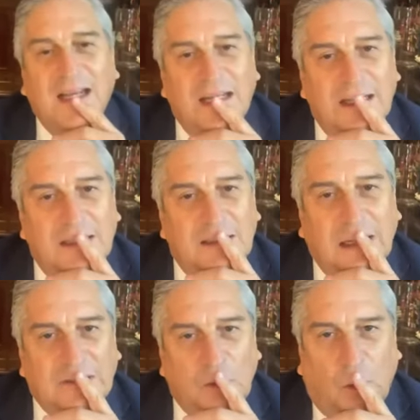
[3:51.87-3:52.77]

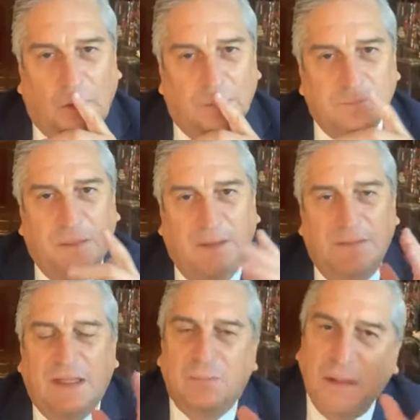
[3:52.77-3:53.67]
el actor.
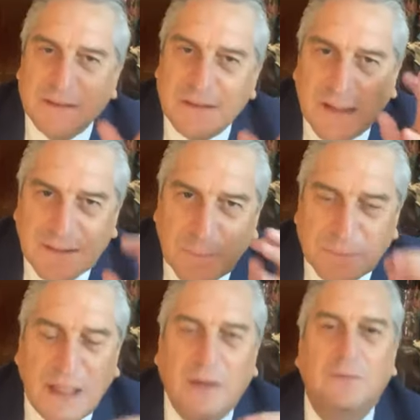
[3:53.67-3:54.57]
Las partes ya
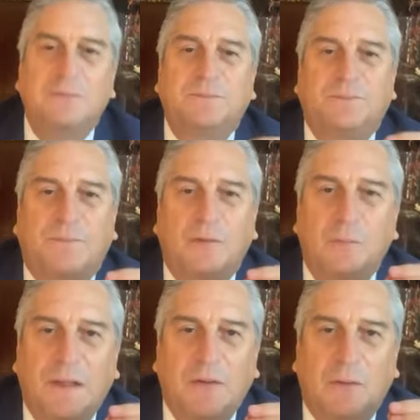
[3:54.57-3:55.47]
aceptaron
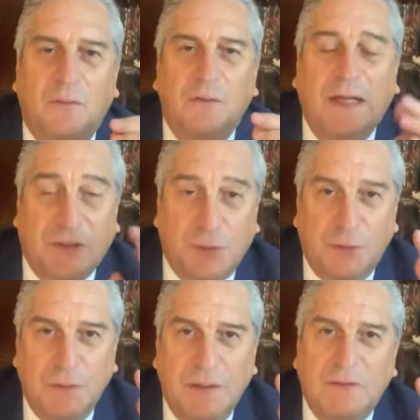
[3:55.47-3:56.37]
un, medio, un
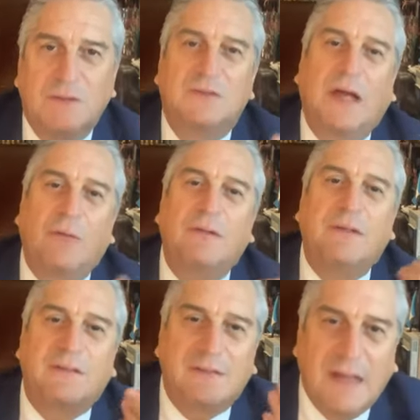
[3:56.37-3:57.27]
hecho. Entonces ya no
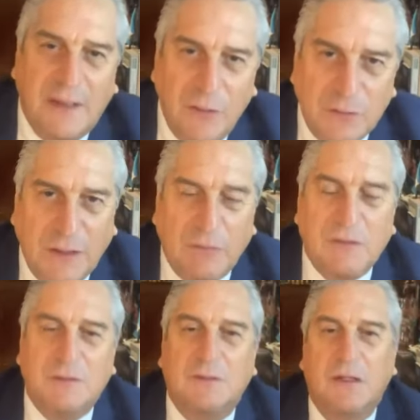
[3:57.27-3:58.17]
es necesario, ya, no
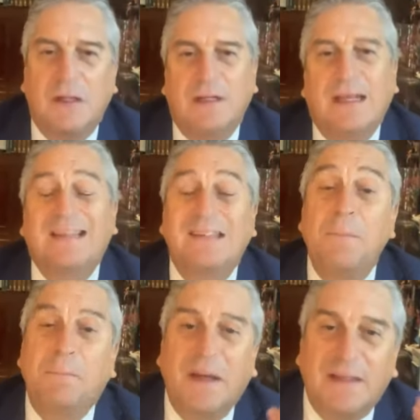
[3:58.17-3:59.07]
es, ya
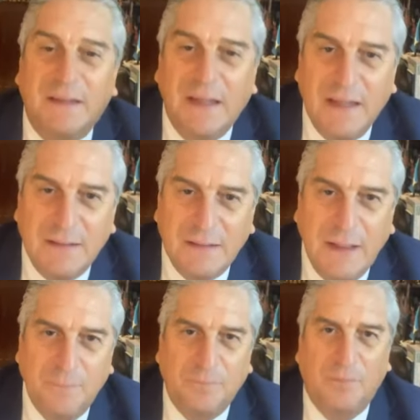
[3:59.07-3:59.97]
es
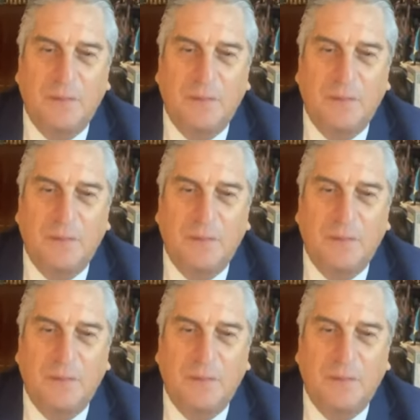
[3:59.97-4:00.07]
impertinente